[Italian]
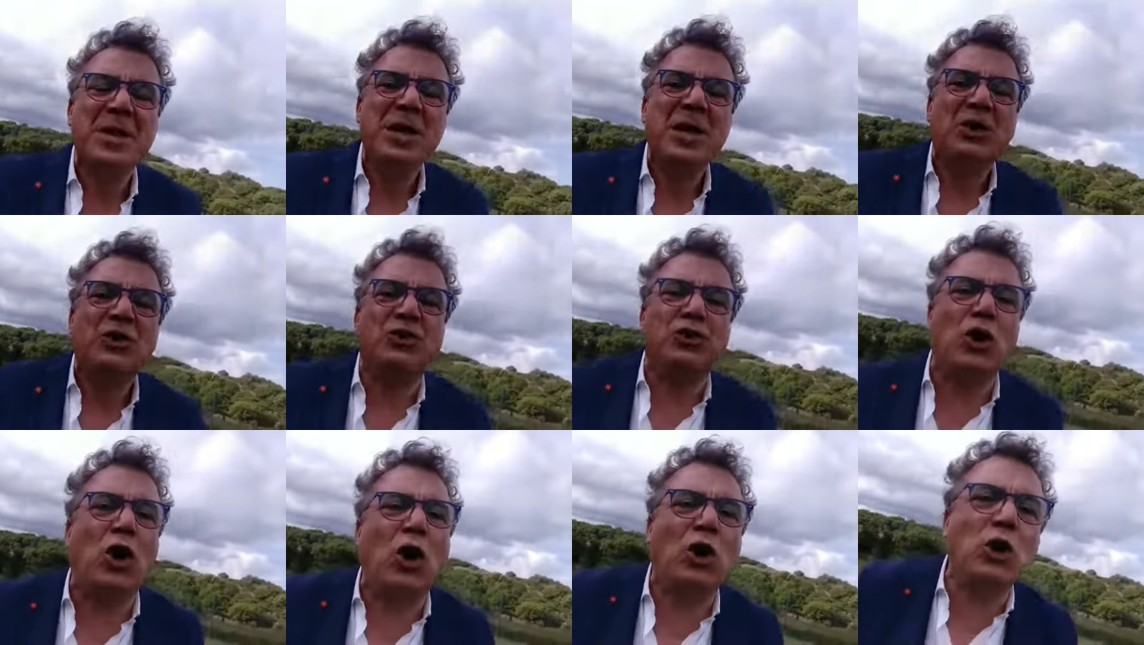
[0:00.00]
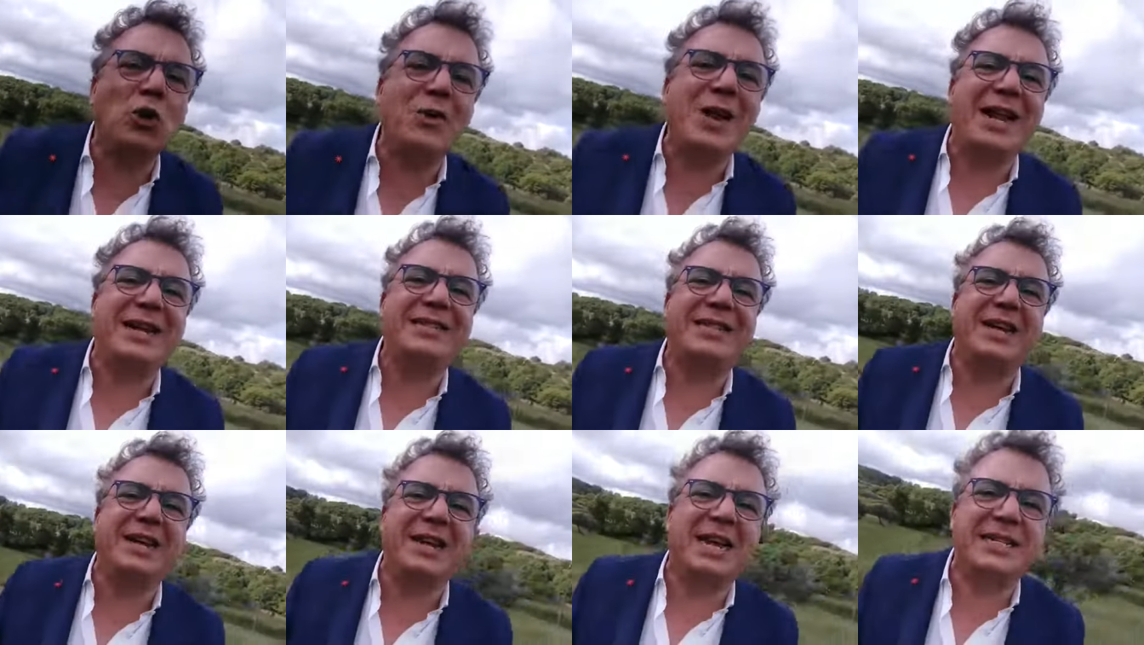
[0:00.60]
Solo
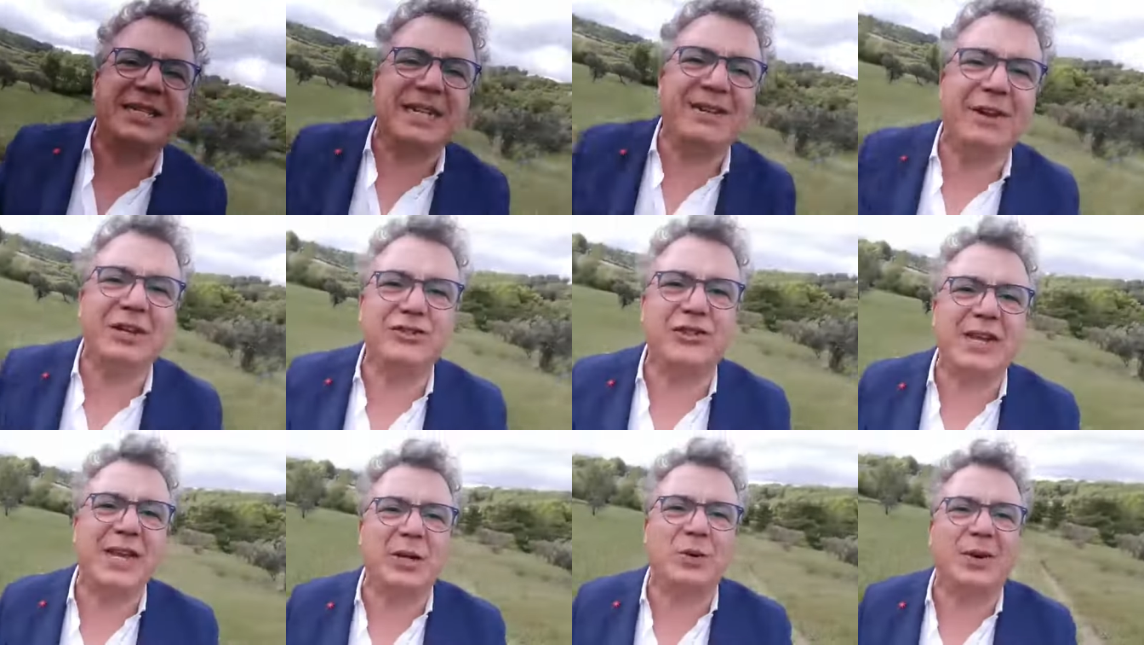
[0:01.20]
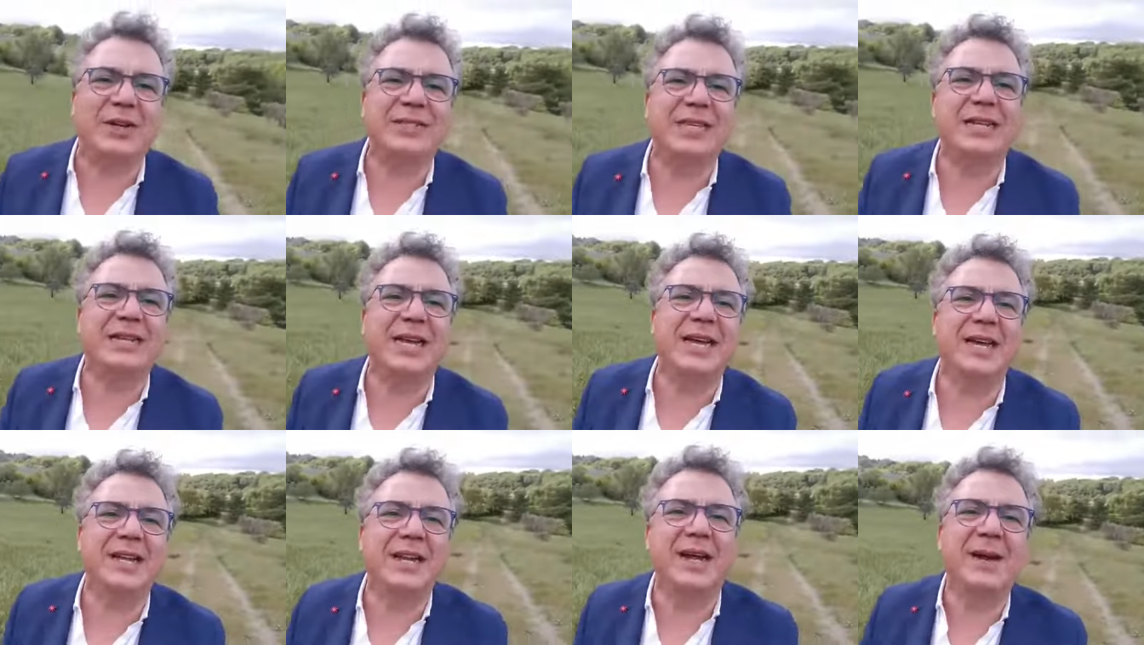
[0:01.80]
un'alternativa c'è in questa
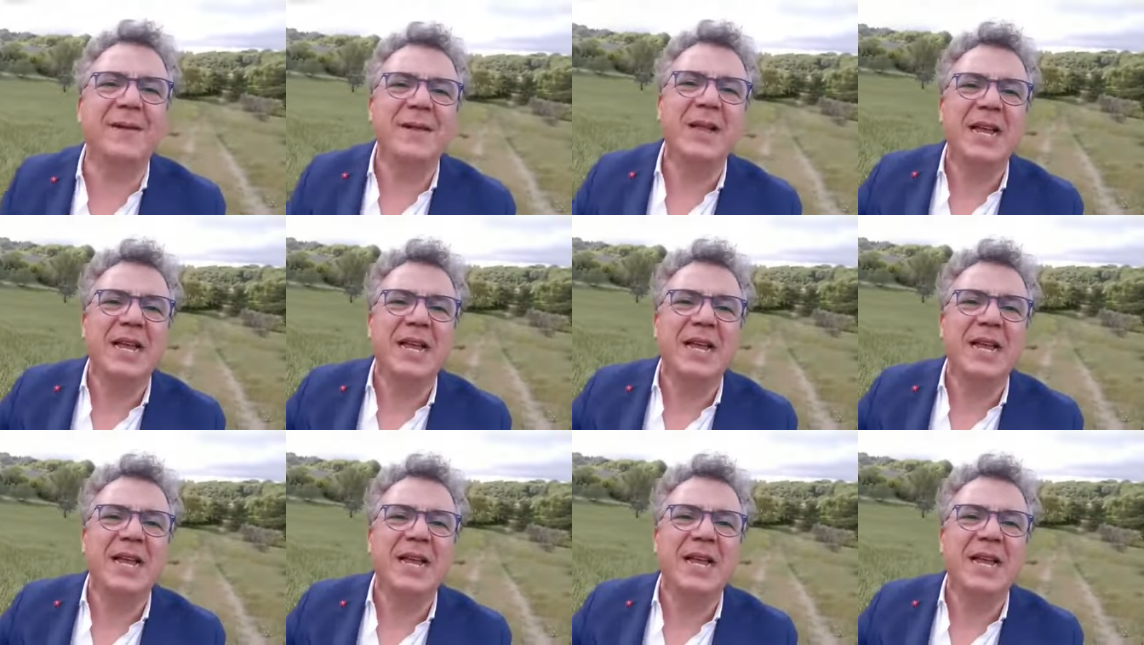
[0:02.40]
terra.